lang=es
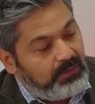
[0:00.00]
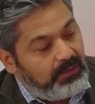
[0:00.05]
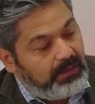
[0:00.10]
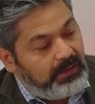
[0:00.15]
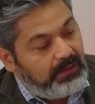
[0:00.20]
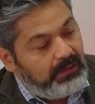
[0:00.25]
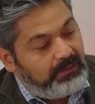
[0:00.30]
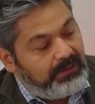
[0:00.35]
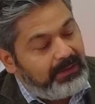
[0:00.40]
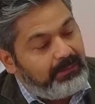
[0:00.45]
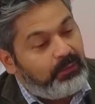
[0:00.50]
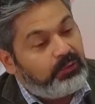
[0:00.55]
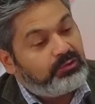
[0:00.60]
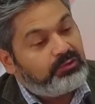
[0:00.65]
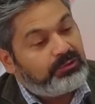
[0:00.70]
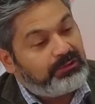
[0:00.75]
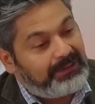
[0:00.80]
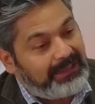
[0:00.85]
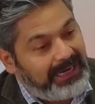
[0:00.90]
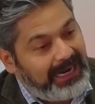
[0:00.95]
eh,
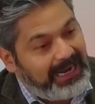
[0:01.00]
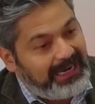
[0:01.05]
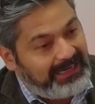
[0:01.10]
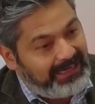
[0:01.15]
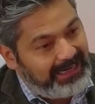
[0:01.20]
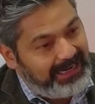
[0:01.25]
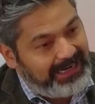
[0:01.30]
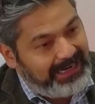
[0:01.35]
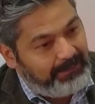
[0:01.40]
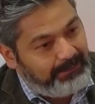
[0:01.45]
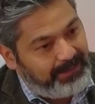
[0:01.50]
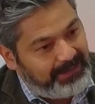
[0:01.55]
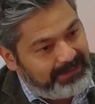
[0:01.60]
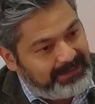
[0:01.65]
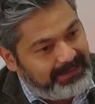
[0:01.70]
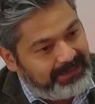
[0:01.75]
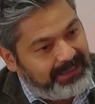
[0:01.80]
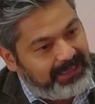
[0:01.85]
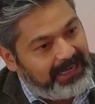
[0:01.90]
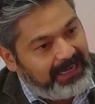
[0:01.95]
demostrar la
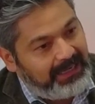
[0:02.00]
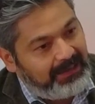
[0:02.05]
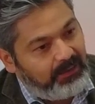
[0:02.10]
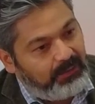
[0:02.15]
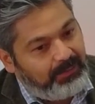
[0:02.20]
capacidad,